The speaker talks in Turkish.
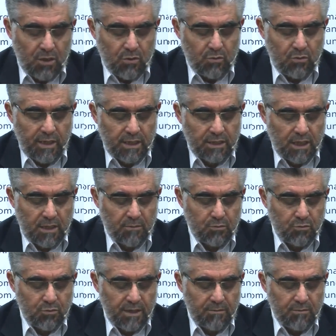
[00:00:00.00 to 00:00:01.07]
Kul
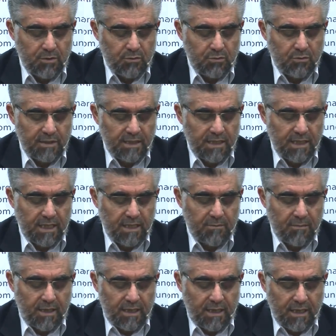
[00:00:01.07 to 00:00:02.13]
eta'budun min dunillahi
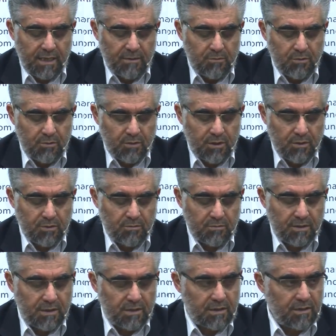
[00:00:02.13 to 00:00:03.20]
ma la yemliku lekum
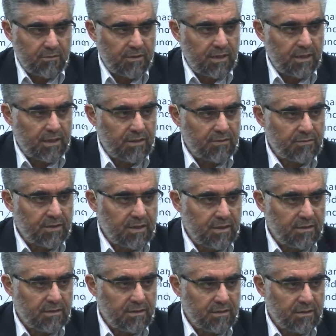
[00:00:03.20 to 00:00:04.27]
darran ve la
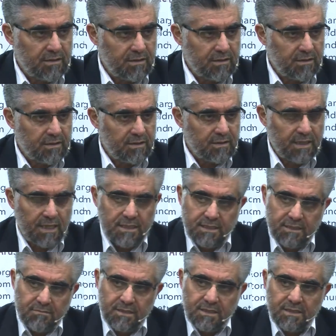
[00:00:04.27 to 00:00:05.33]
Yani
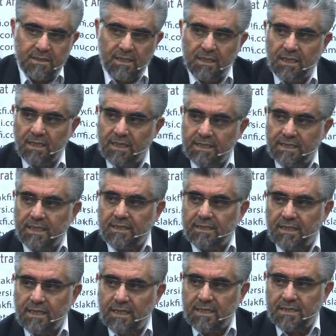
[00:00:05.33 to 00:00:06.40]
şimdi siz Allah'la kendi
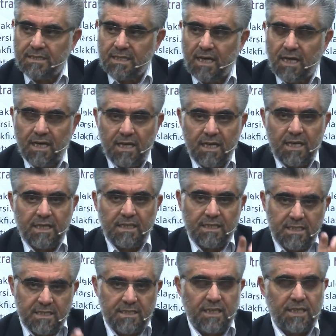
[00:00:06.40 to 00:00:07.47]
aranıza
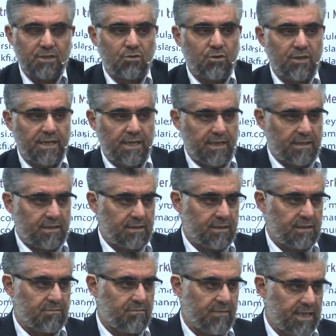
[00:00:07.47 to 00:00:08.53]
İsa'yı koyarak,
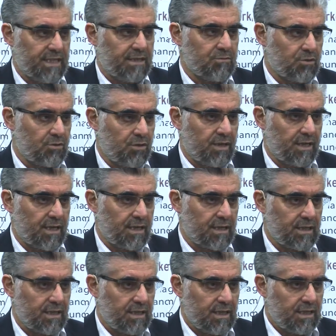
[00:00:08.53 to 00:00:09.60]
Meryem'i
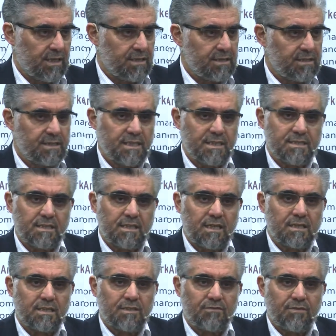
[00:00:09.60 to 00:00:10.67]
koyarak size
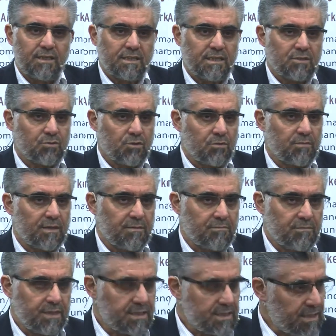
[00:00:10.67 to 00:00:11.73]
zararı da faydası olmayan
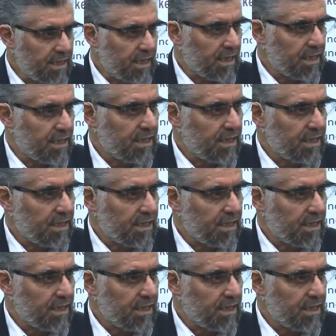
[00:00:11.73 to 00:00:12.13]
birisine